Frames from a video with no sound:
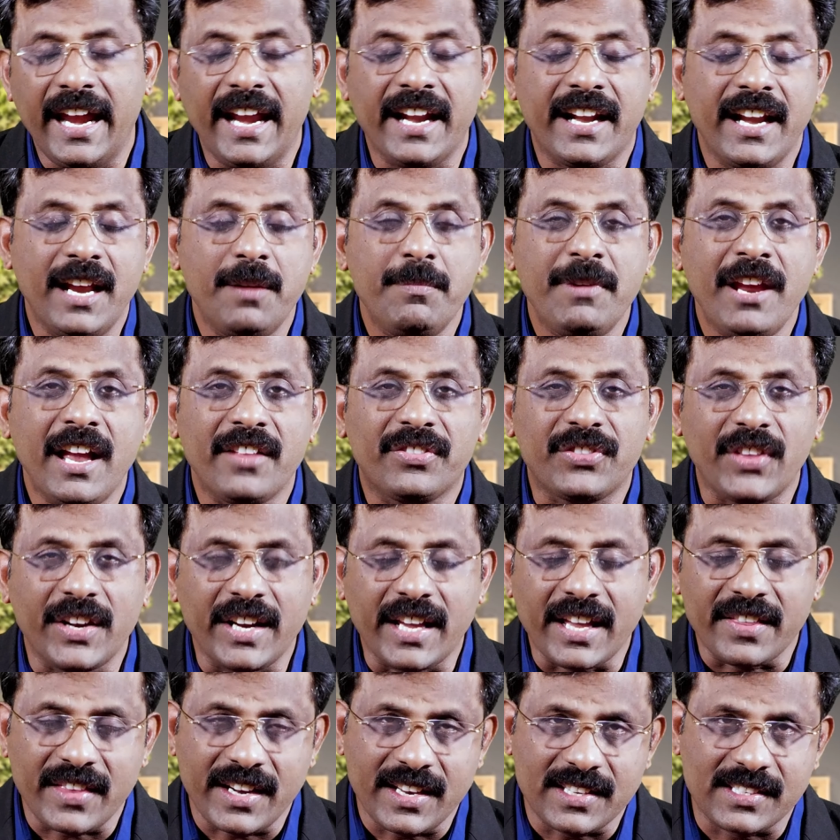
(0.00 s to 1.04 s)
ஏரேமியா
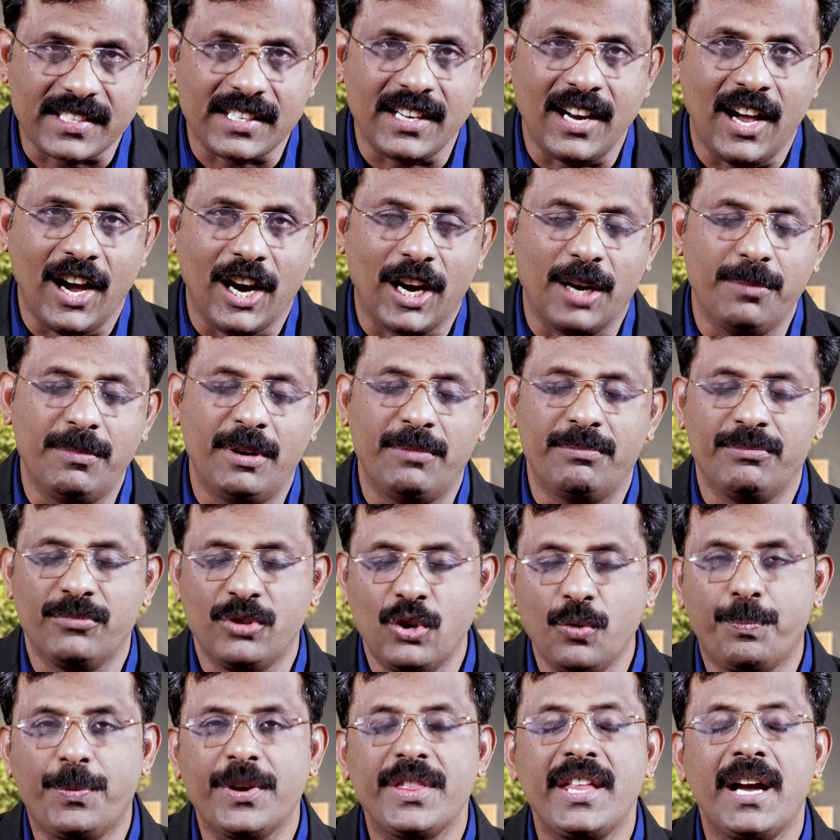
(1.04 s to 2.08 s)
தீர்க்கதரிசன ஆகமம்
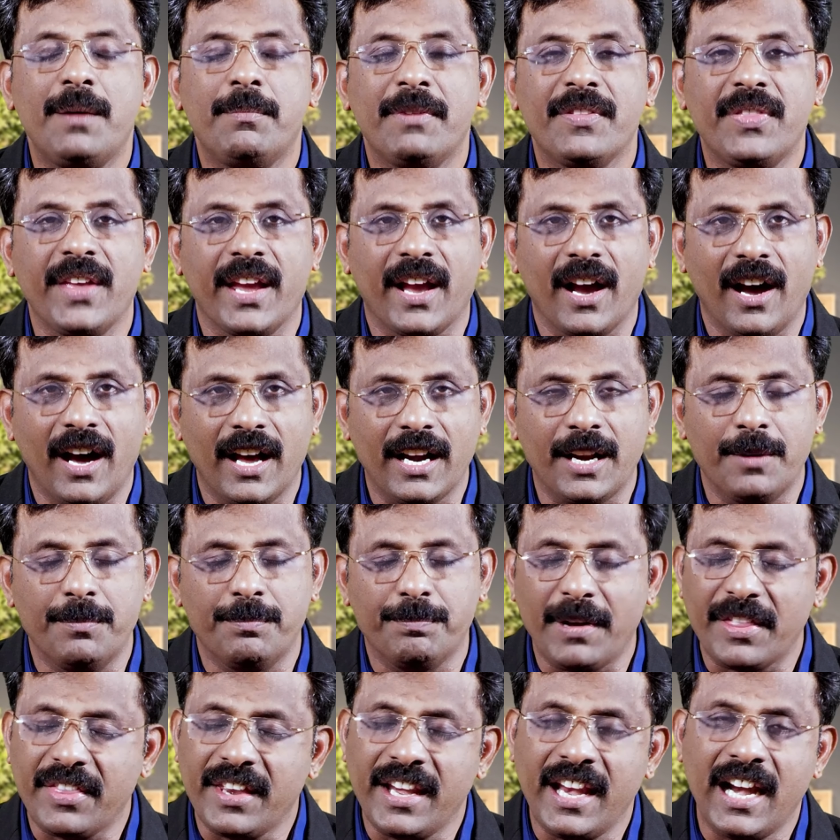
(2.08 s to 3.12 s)
முப்பதாம் அதிகாரம்
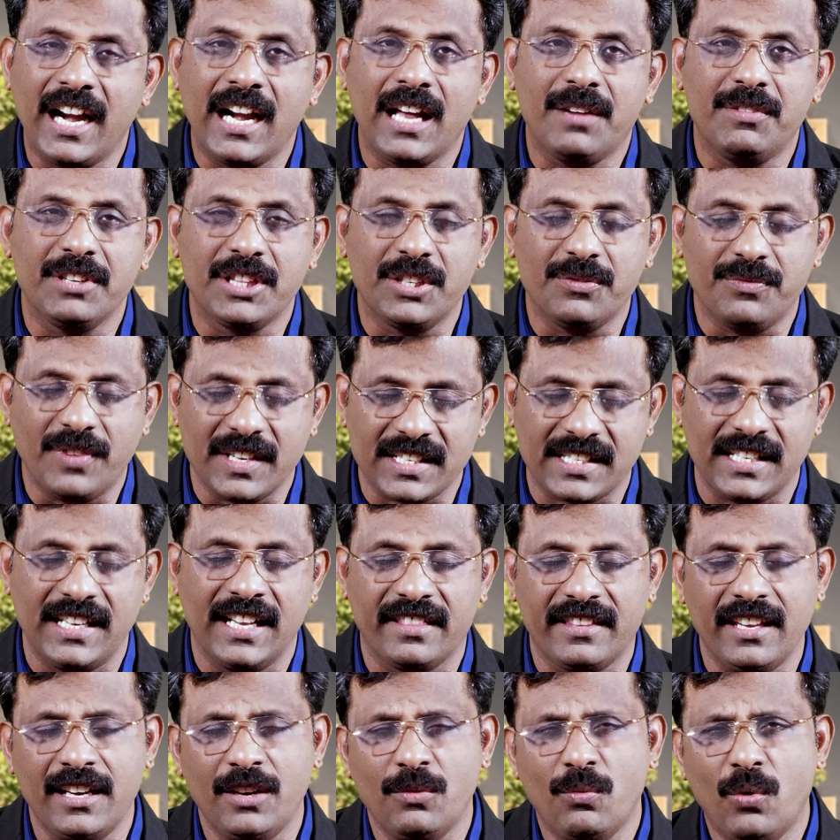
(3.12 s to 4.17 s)
பதினேழாவது
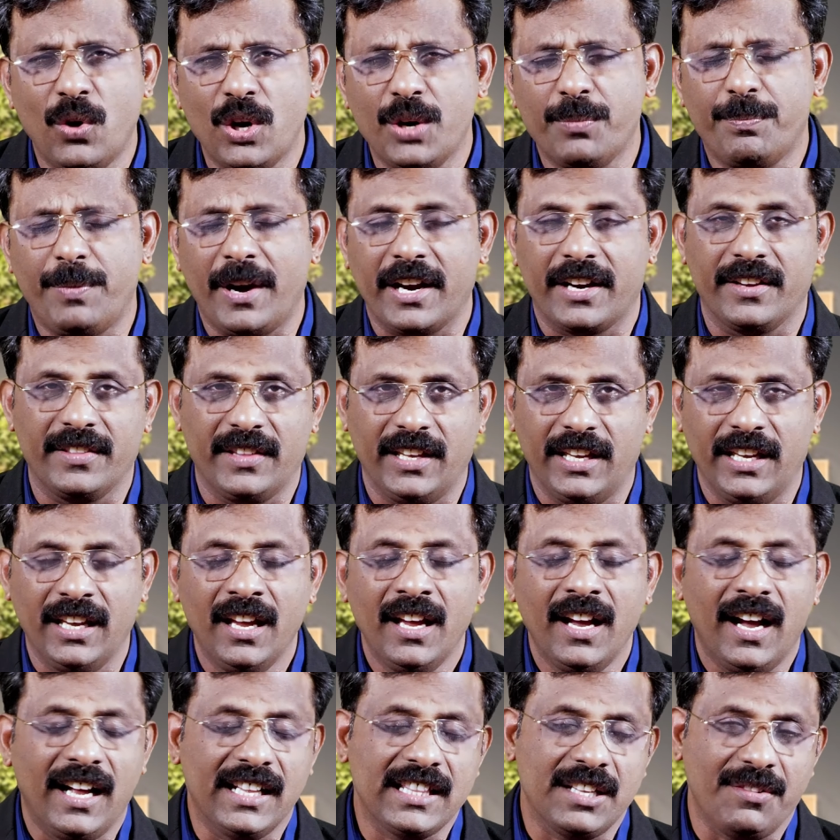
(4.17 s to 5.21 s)
வசனத்தின் ஒரு பகுதி
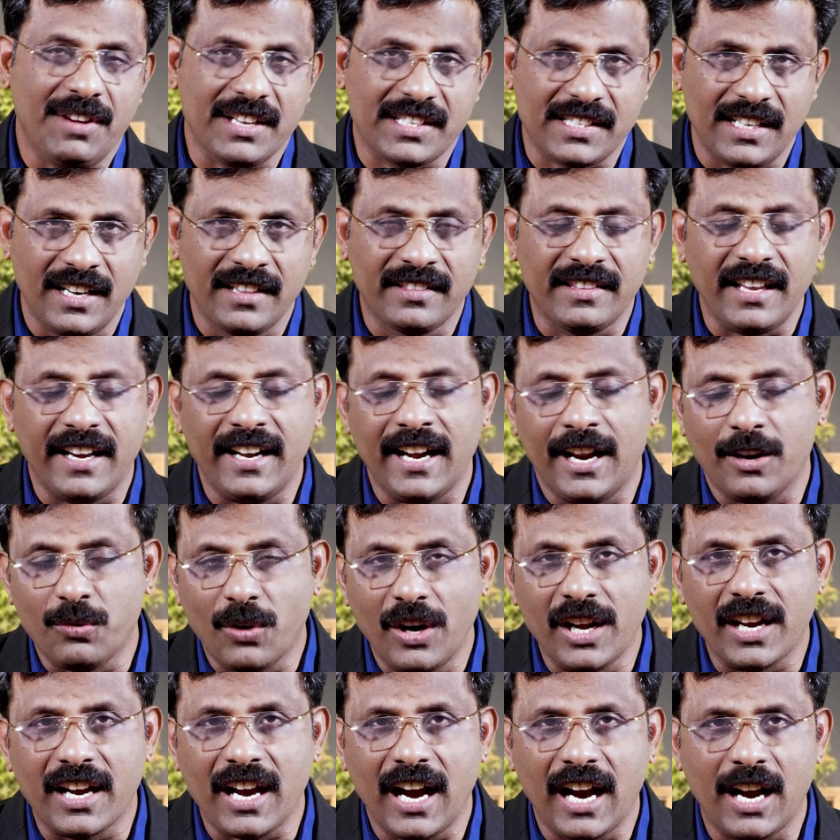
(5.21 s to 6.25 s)
அந்த வசனத்தை நான்
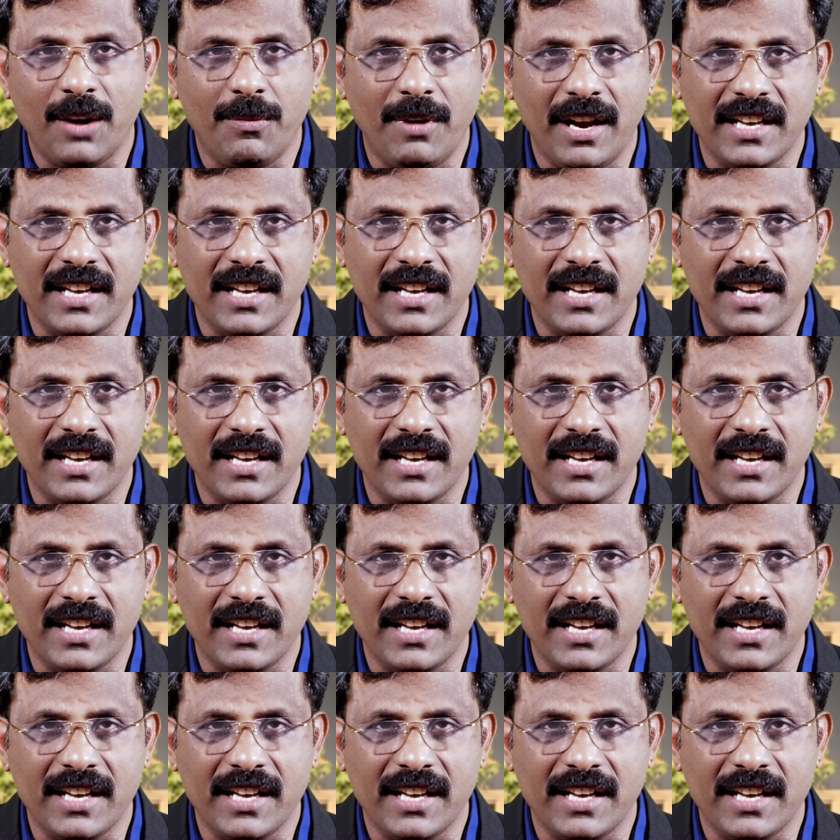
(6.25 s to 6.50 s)
உங்களுக்காக